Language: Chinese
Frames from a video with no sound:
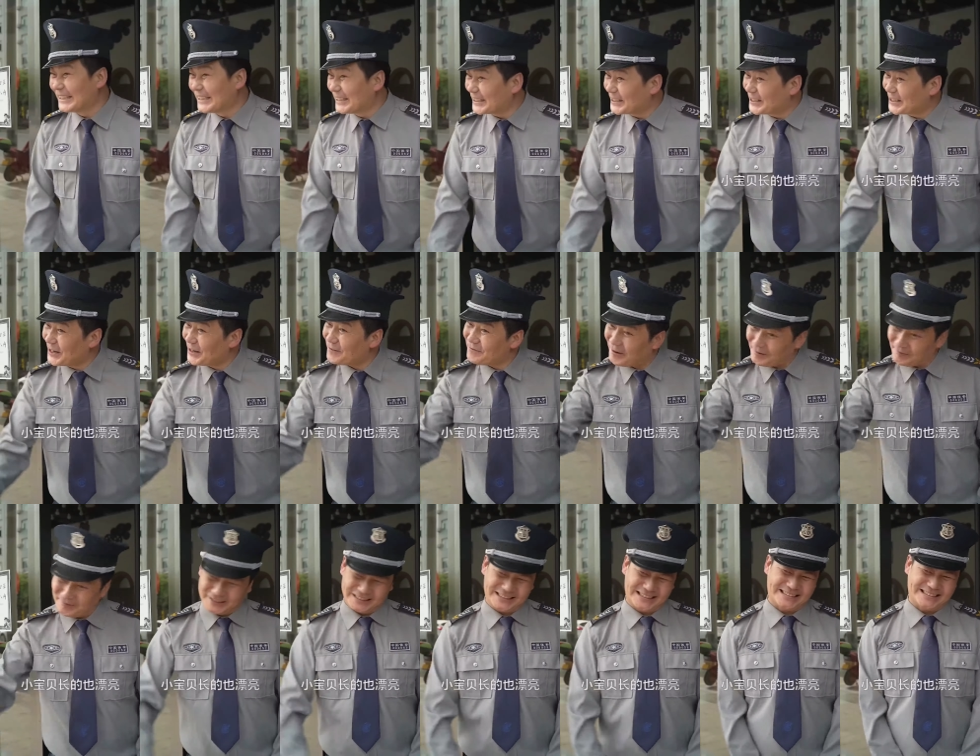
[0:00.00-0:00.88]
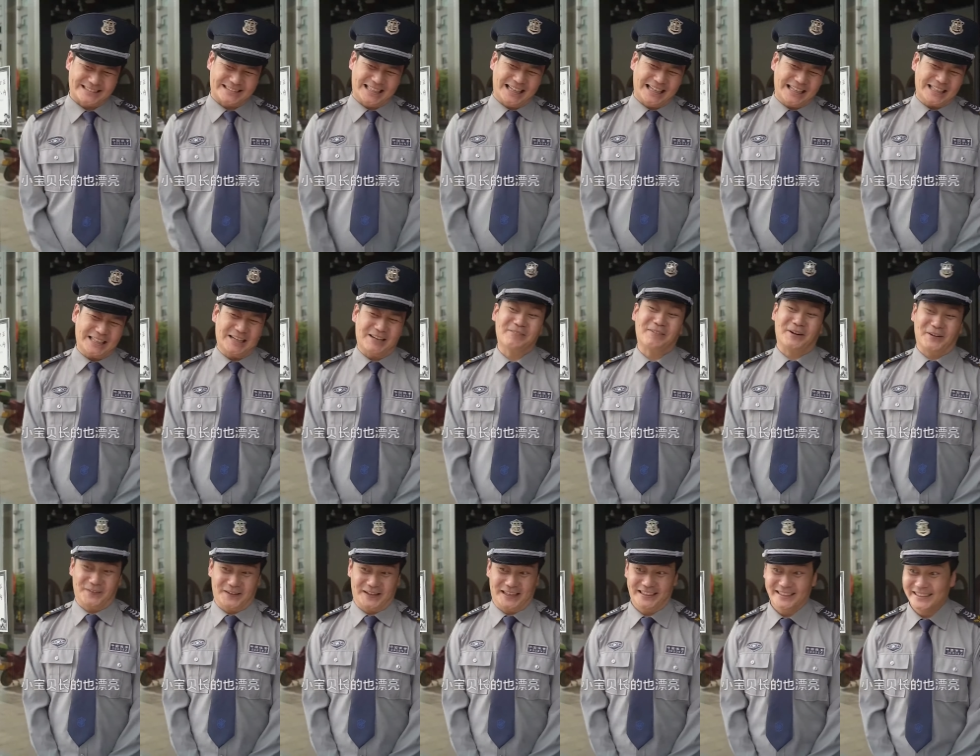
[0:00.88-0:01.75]
小宝贝长得也
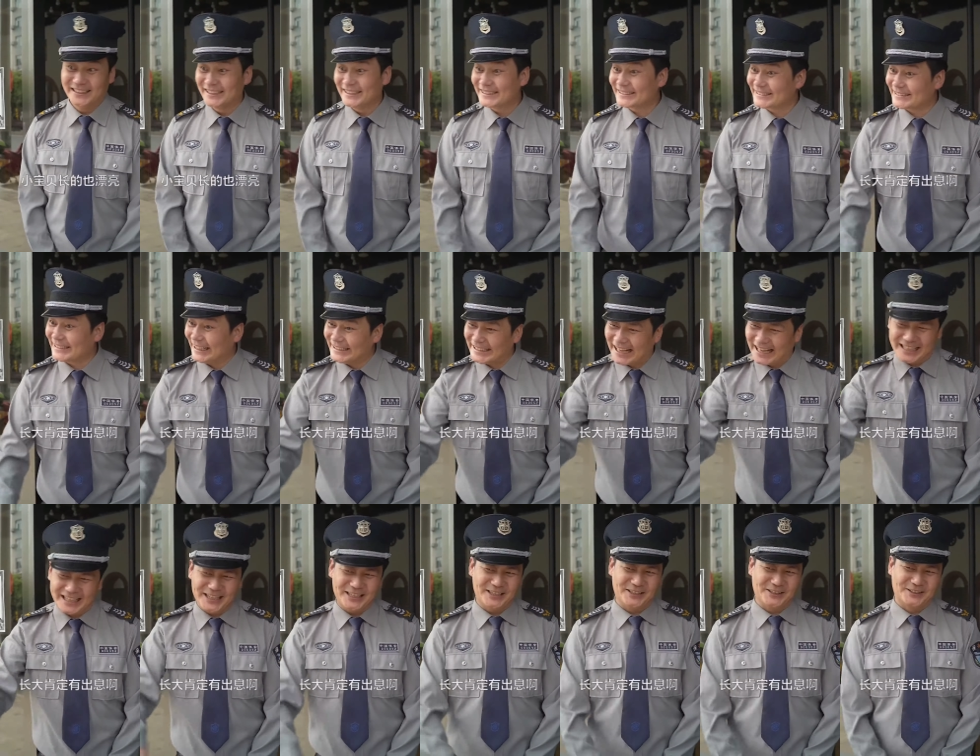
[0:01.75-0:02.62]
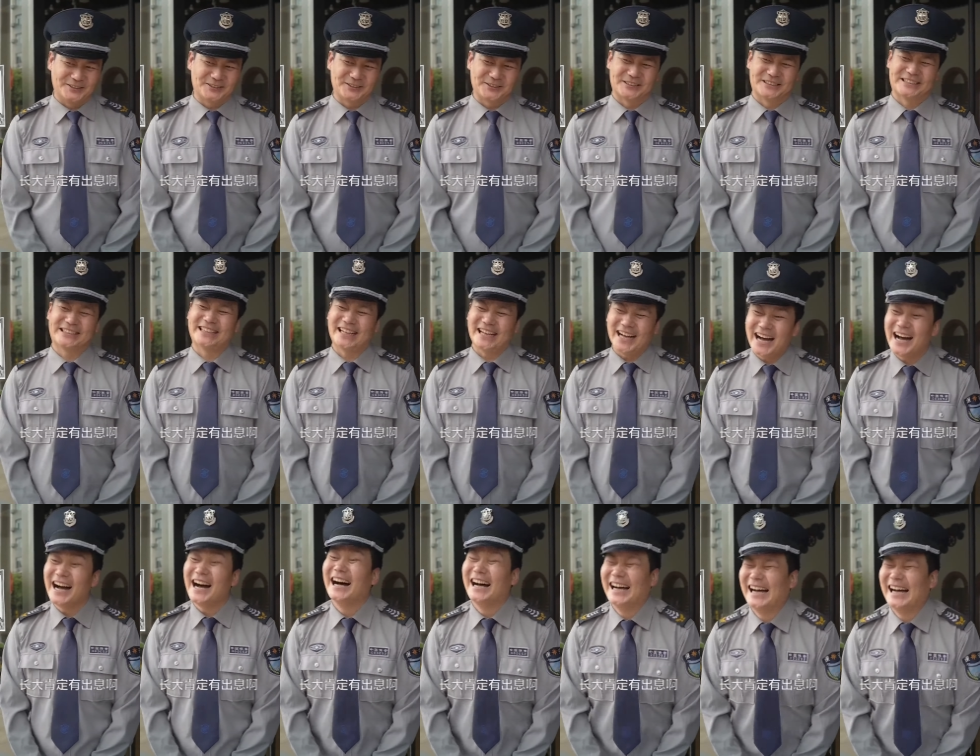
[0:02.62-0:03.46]
漂亮，咱俩肯定有出息啊！